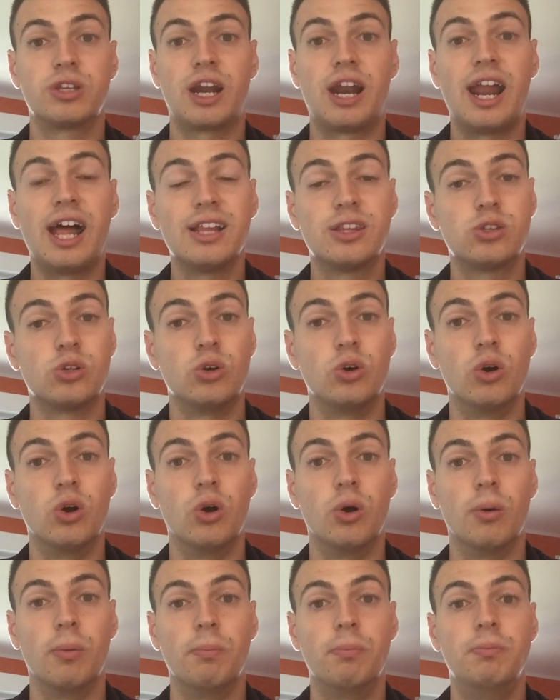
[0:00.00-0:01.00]
Tra
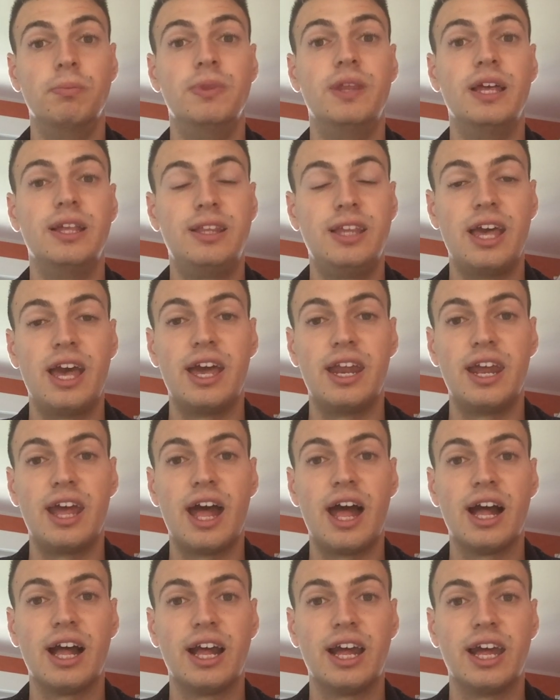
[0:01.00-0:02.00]
l'altro detiene
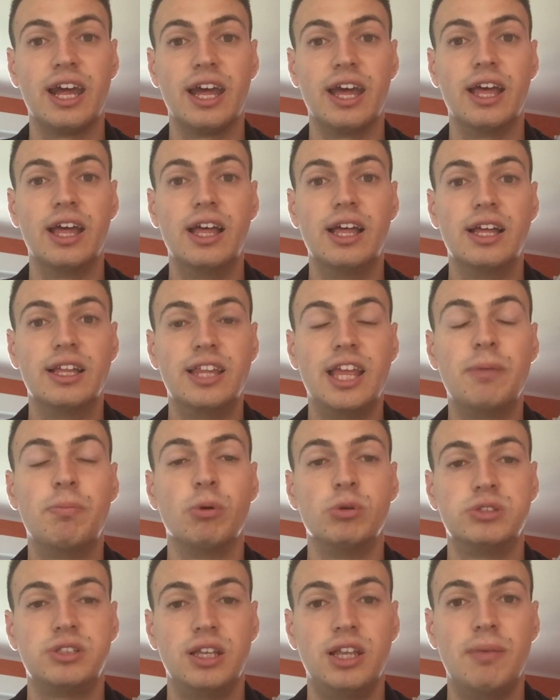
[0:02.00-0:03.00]
anche dei
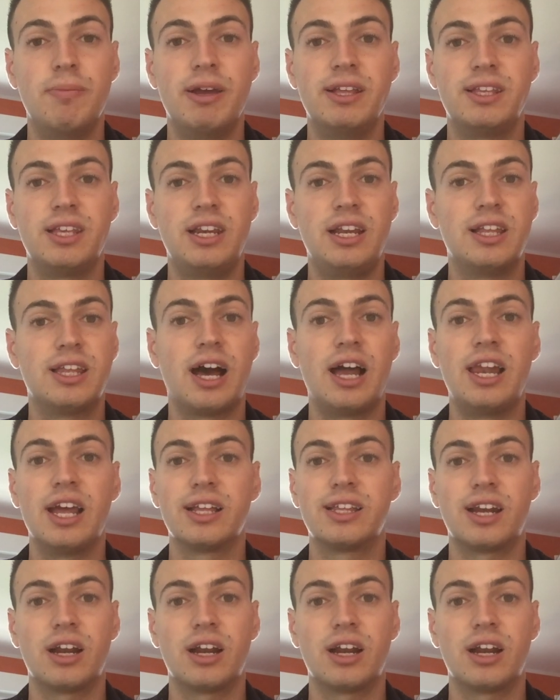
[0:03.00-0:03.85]
possedimenti in Italia,